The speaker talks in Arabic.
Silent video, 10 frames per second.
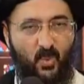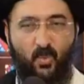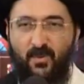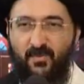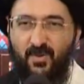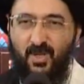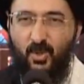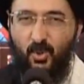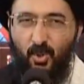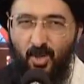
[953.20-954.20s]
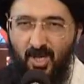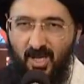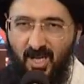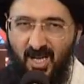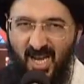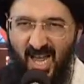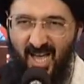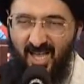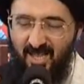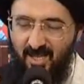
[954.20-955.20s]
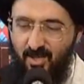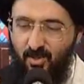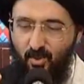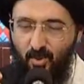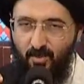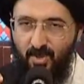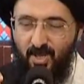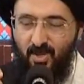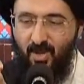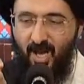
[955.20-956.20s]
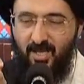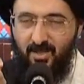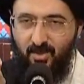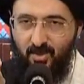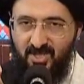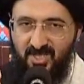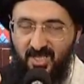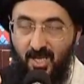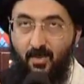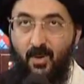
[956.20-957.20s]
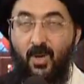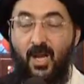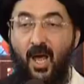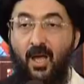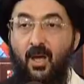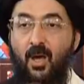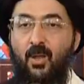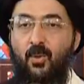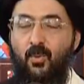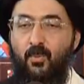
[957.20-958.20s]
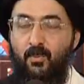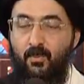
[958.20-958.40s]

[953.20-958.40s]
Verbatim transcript: وفي كل لحظة يمكن أن تسلب والعياذ